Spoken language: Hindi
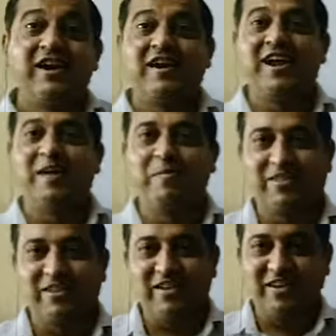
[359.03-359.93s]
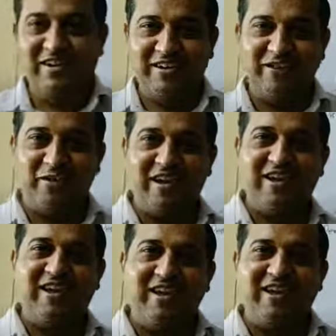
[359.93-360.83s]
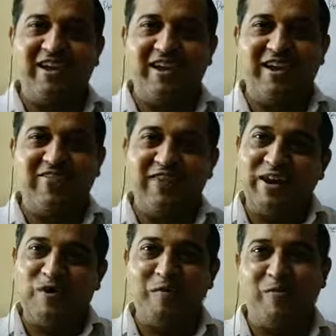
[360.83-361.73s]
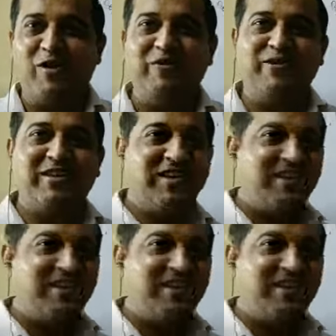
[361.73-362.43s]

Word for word: टेन परसेंट ओके लेकिन वैल्यू के पॉइंट ऑफ व्यू से